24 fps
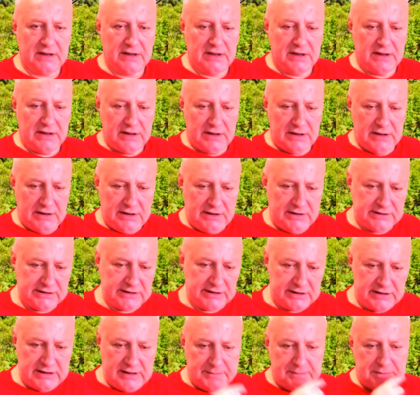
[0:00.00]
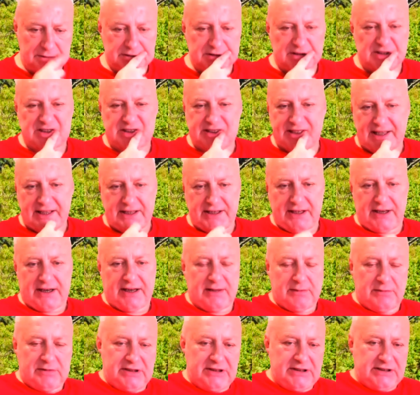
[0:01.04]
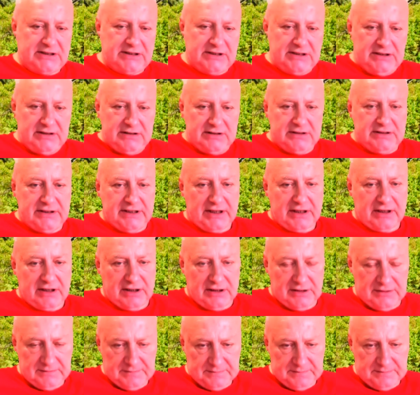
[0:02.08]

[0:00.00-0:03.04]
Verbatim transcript: i nie pozostaje nam nic innego,